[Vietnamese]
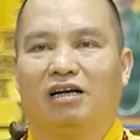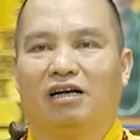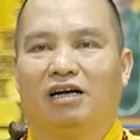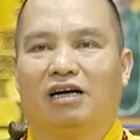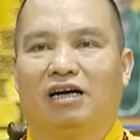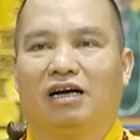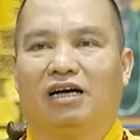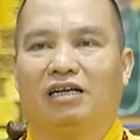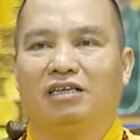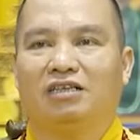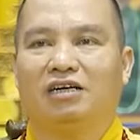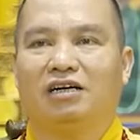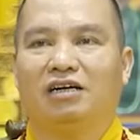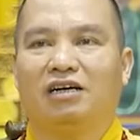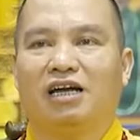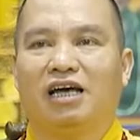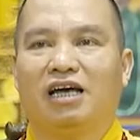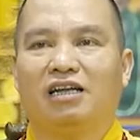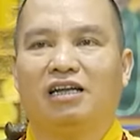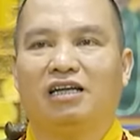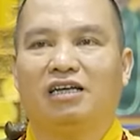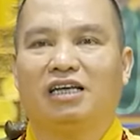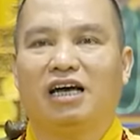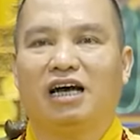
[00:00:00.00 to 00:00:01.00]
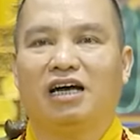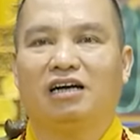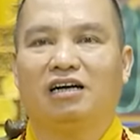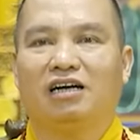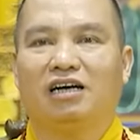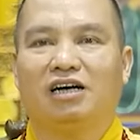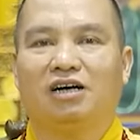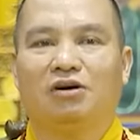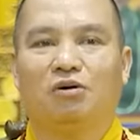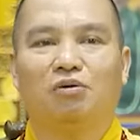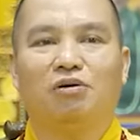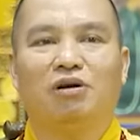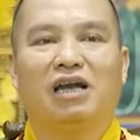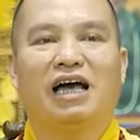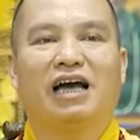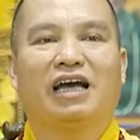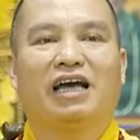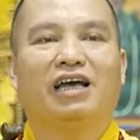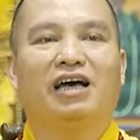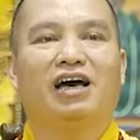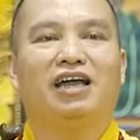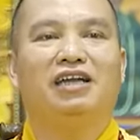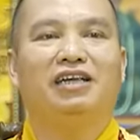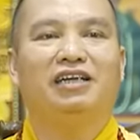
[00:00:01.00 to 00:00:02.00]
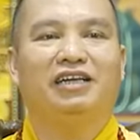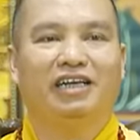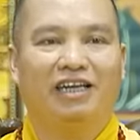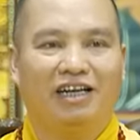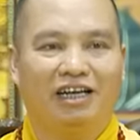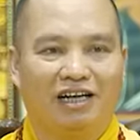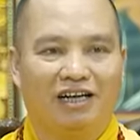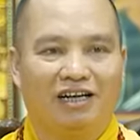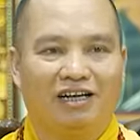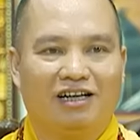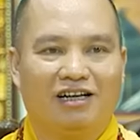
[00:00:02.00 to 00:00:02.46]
à, trước đây đi chăng nữa cũng là cái ân gì